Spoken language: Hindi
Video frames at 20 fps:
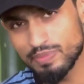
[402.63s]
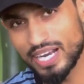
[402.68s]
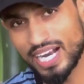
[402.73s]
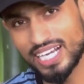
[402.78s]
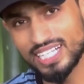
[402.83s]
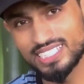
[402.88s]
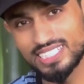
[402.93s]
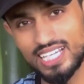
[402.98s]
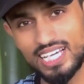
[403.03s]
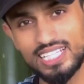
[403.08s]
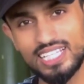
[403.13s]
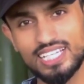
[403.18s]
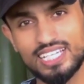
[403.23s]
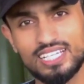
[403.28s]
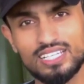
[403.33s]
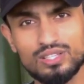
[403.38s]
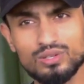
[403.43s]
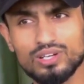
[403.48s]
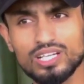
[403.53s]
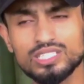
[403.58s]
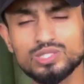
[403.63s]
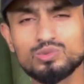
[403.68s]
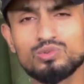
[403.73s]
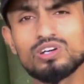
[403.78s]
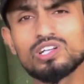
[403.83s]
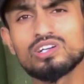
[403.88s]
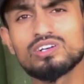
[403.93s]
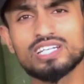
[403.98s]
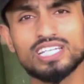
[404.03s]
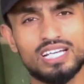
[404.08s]
ब्रांड्स का देखें तो गई वो
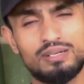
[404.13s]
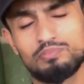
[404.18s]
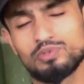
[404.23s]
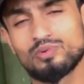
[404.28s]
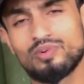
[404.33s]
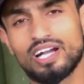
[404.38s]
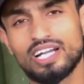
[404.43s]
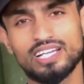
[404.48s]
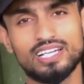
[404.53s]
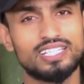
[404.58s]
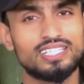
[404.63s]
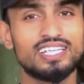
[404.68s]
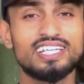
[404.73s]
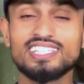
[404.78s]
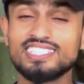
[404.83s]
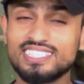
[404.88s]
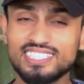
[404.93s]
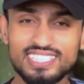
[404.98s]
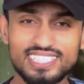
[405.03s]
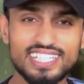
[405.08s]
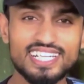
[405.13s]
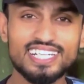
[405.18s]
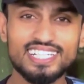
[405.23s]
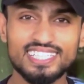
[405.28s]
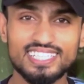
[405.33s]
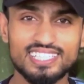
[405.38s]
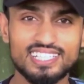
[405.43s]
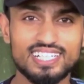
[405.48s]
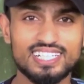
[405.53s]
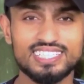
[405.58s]
लोग क्या प्रोवाइड करते हैं जी
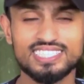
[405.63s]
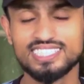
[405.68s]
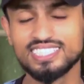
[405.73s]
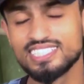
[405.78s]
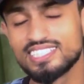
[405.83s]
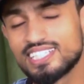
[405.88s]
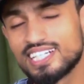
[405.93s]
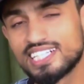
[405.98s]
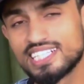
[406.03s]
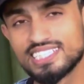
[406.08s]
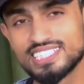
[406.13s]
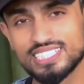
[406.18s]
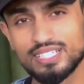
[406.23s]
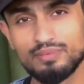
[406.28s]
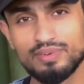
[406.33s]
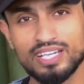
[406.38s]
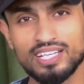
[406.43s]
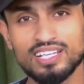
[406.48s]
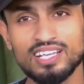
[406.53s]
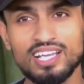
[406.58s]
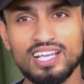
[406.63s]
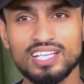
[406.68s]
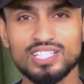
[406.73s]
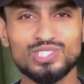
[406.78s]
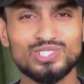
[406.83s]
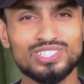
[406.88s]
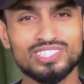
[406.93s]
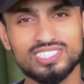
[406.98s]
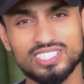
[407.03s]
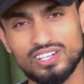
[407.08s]
एटी एट जी थर्टी सेवन
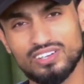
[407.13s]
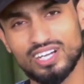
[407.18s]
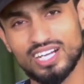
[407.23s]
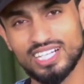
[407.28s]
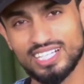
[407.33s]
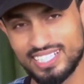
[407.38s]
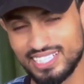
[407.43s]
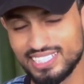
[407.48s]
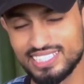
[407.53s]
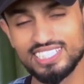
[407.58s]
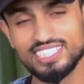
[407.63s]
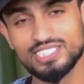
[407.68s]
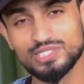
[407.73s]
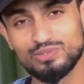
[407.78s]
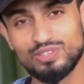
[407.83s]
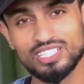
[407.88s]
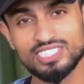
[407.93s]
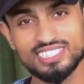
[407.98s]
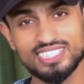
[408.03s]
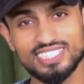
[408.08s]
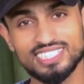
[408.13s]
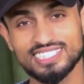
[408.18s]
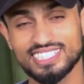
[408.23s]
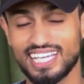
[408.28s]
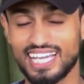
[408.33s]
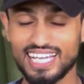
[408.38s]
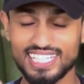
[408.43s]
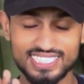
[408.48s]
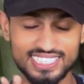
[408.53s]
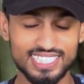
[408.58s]
यूनिसो का टी सिक्स वन सिक्स
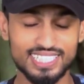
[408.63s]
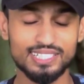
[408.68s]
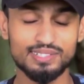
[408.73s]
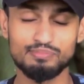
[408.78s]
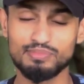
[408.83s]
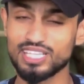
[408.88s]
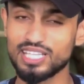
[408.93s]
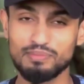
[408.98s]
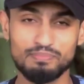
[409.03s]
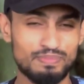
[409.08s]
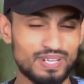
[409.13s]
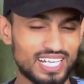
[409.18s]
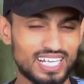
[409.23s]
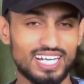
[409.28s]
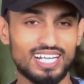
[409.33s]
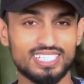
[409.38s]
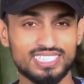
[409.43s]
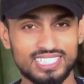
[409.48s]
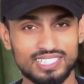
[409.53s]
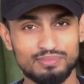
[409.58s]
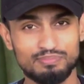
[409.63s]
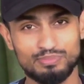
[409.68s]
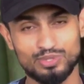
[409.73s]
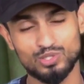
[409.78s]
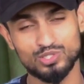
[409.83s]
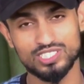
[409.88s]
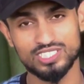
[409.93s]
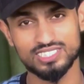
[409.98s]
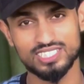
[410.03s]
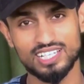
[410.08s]
ऐसे मतलब बेकार से
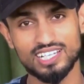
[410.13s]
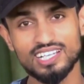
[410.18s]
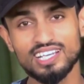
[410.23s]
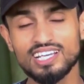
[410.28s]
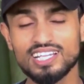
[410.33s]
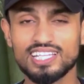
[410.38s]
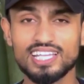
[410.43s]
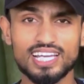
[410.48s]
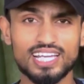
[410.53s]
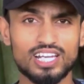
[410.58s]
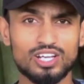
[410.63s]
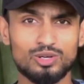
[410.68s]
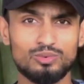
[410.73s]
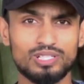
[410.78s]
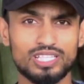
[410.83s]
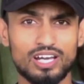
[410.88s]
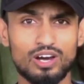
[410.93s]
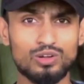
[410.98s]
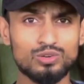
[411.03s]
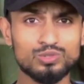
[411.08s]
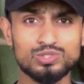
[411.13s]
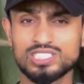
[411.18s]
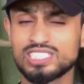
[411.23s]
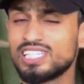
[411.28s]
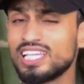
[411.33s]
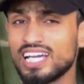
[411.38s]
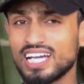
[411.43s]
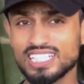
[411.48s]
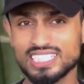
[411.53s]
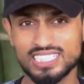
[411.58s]
प्रोसेसर देखने को मिलता है और
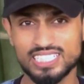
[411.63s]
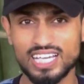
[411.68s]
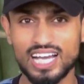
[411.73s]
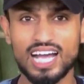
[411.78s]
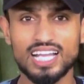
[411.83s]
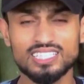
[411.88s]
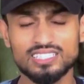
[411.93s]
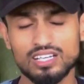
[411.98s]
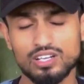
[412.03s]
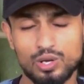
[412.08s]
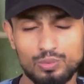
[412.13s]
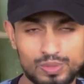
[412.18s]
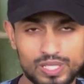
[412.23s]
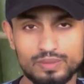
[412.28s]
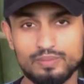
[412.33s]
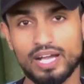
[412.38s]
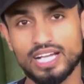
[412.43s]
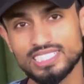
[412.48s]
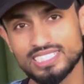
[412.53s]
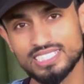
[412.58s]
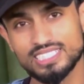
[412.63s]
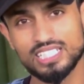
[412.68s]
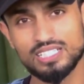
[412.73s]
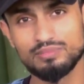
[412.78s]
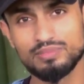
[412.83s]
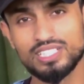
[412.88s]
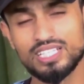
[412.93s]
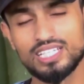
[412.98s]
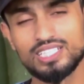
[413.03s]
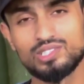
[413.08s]
उतने अच्छे आजकल ऑप्टीमाइज कस्टमाइजेशन
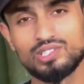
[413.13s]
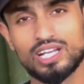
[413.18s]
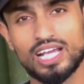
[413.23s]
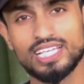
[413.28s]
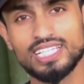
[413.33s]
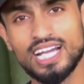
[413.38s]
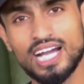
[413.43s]
भी नहीं हो रहा है